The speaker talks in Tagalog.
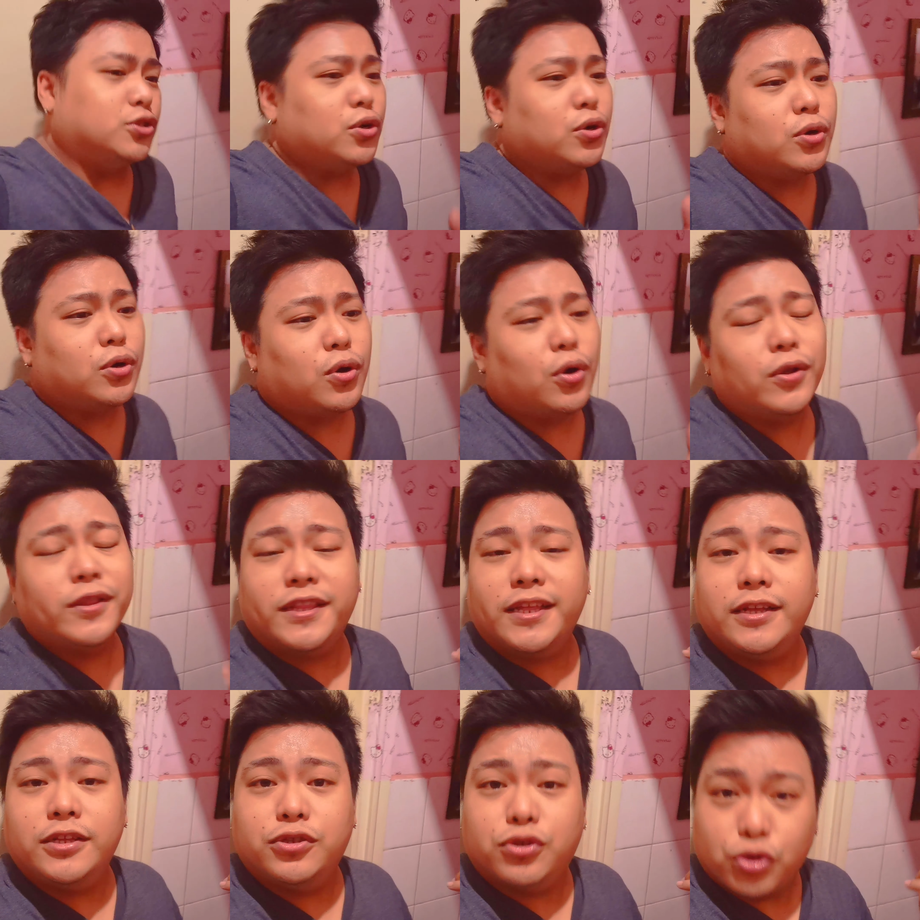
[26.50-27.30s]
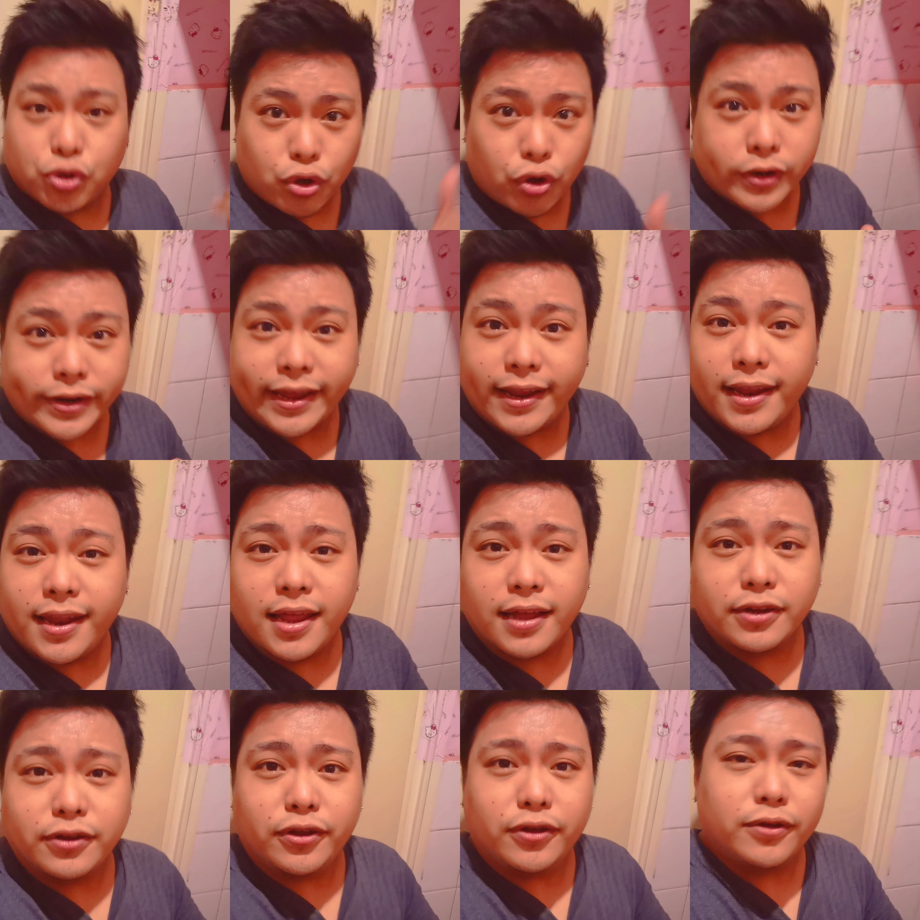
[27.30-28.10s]
So konting tutorial
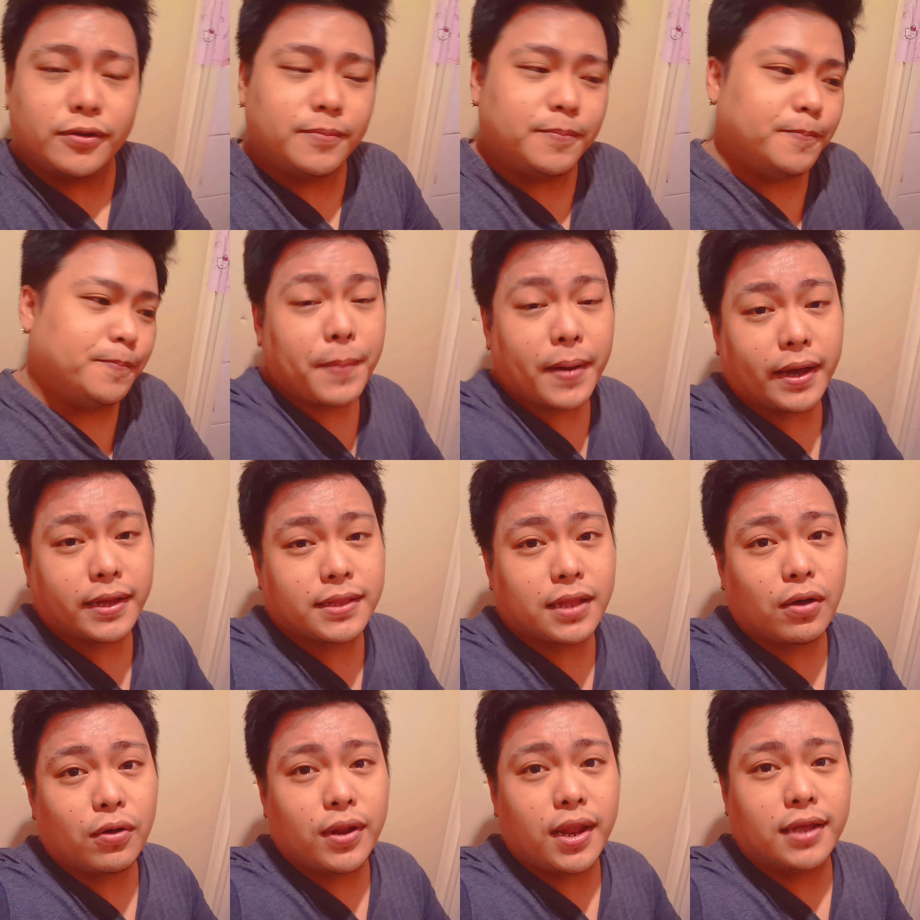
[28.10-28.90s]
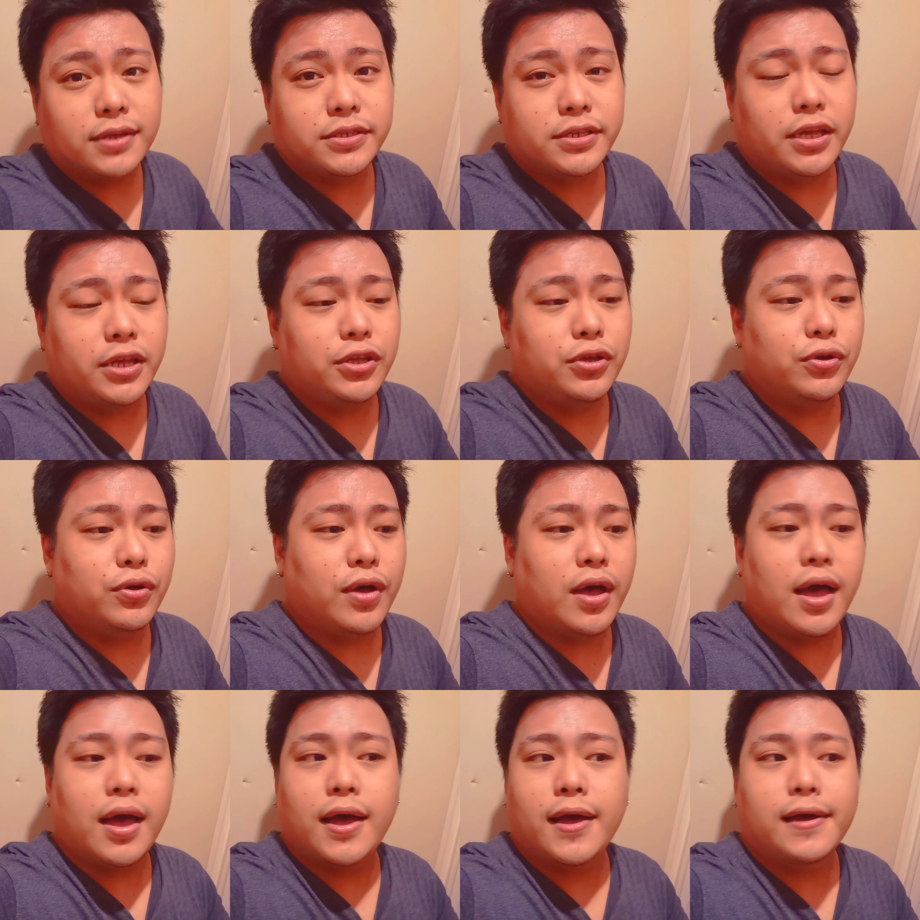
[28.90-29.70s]
lang, no? pakita ko lang sa
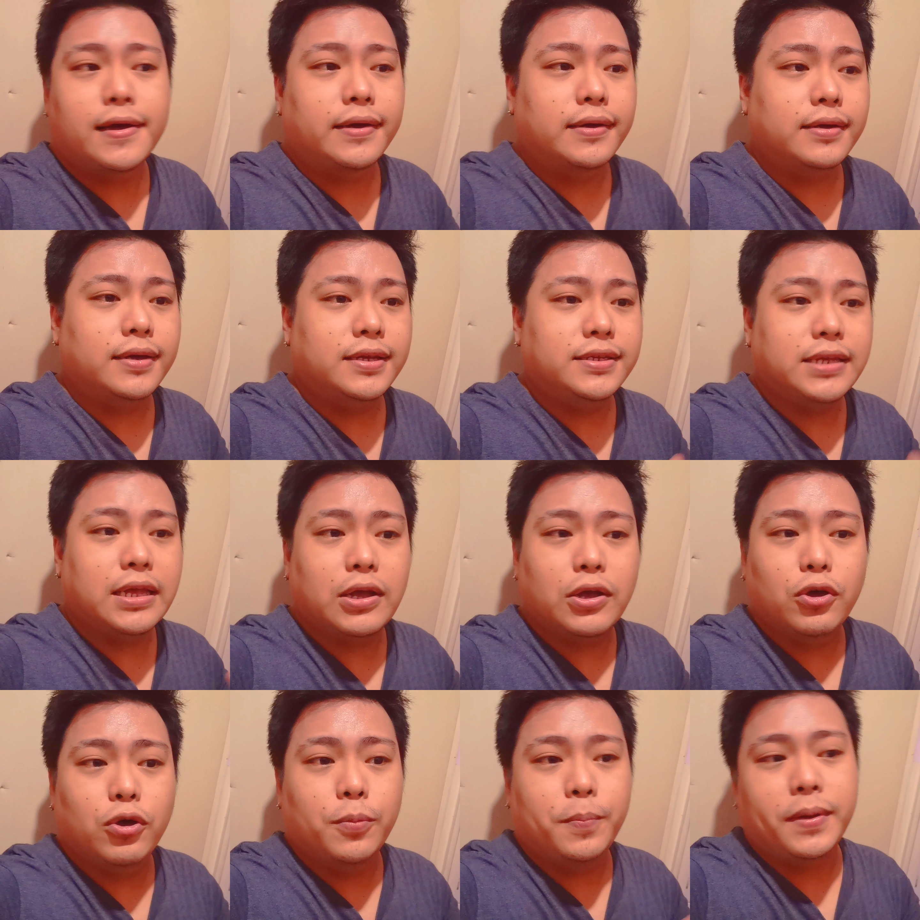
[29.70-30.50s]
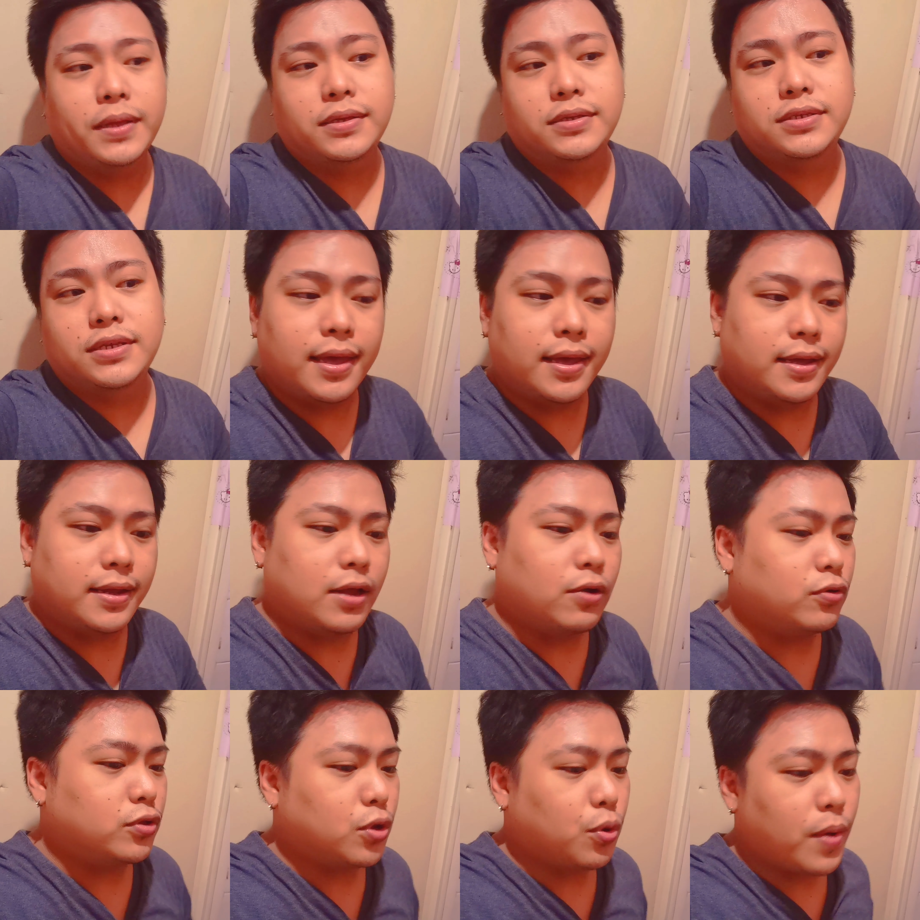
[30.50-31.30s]
inyo ang isang gupit sa
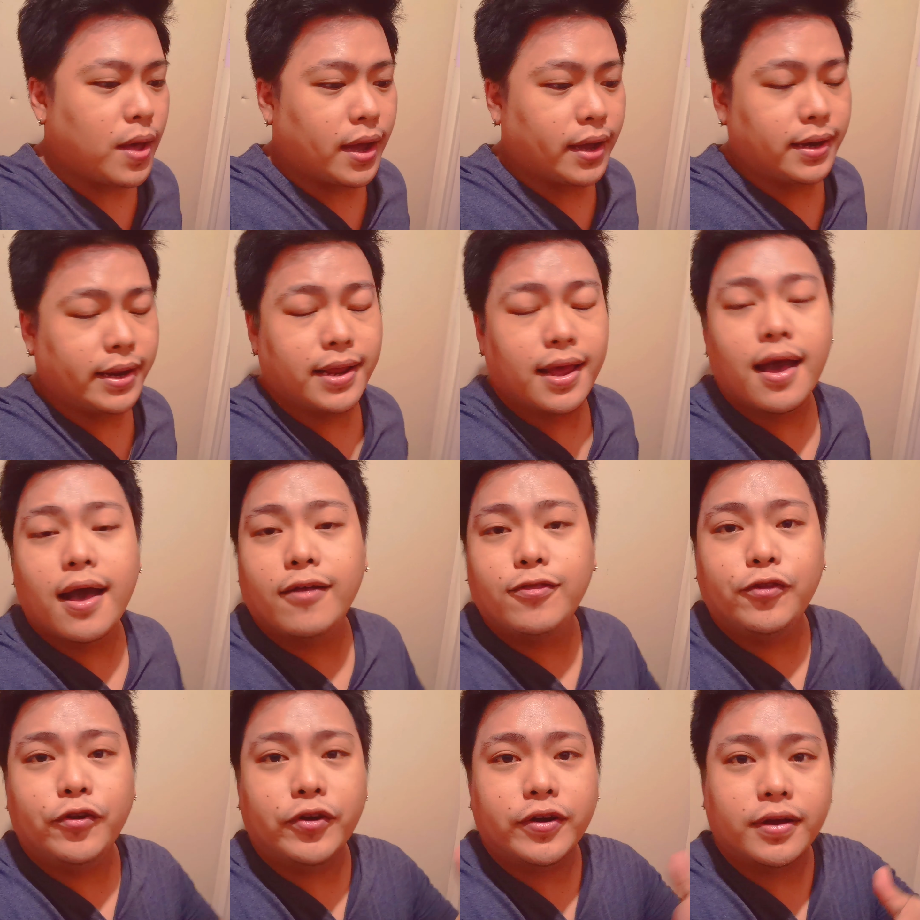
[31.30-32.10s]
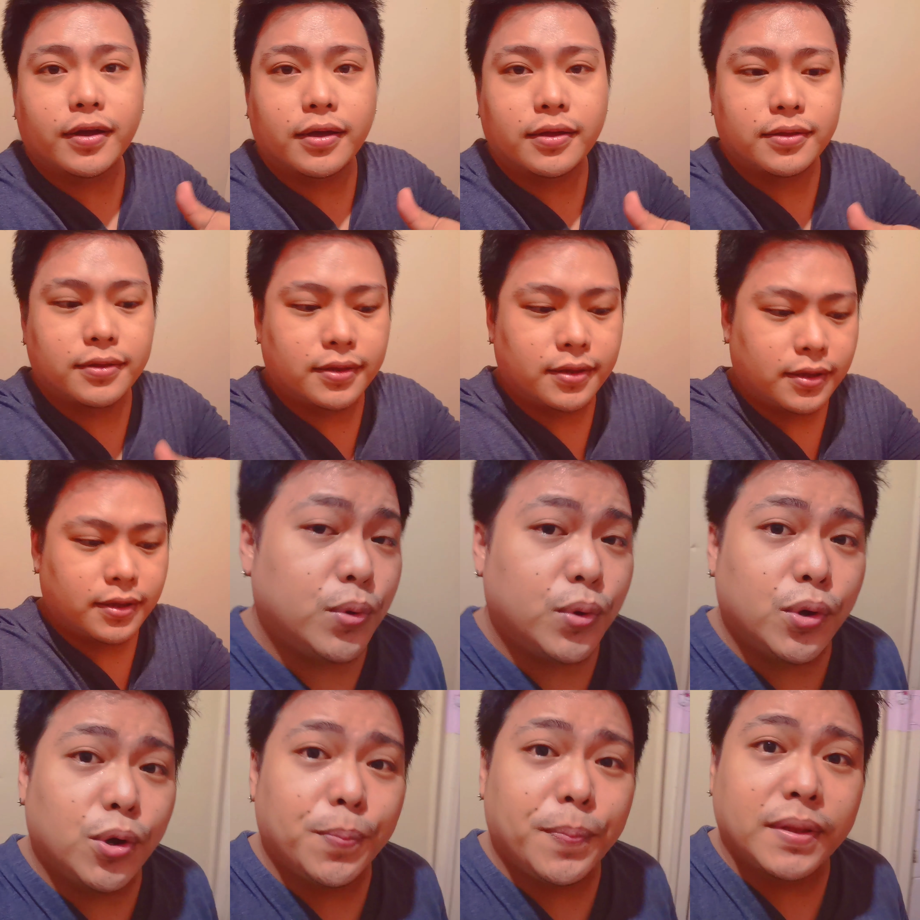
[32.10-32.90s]
na kung tawagin ay undercut.
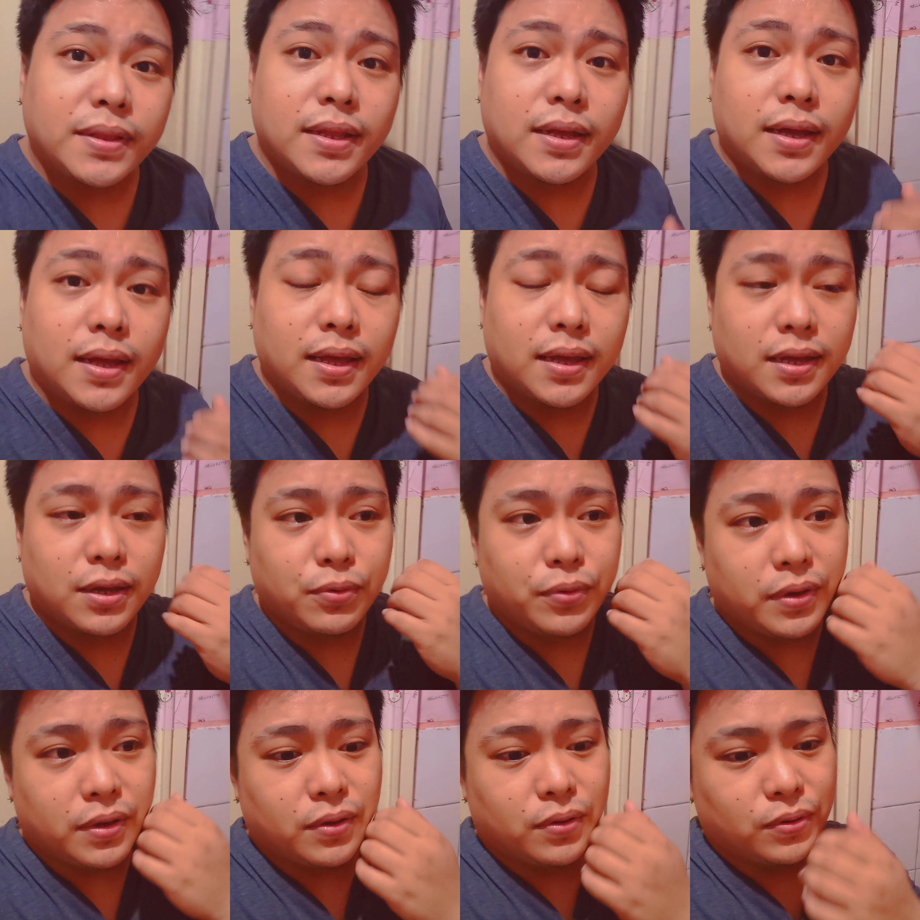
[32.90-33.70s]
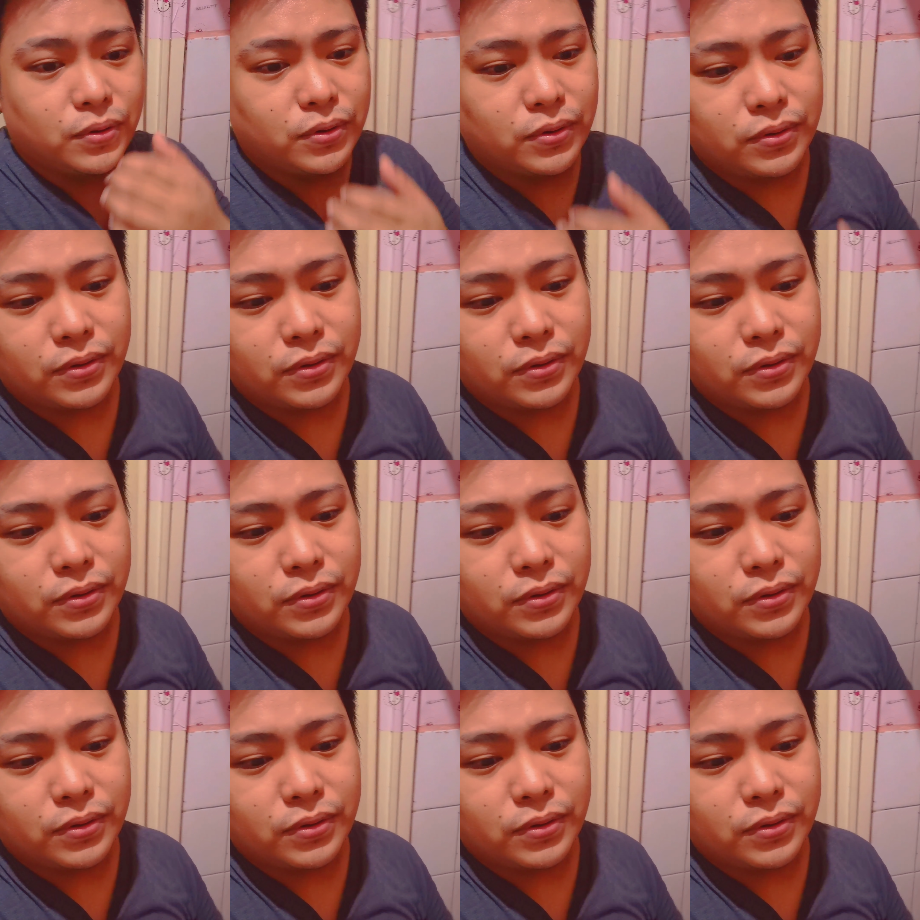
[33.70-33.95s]
Yung gupit na gagawin ko,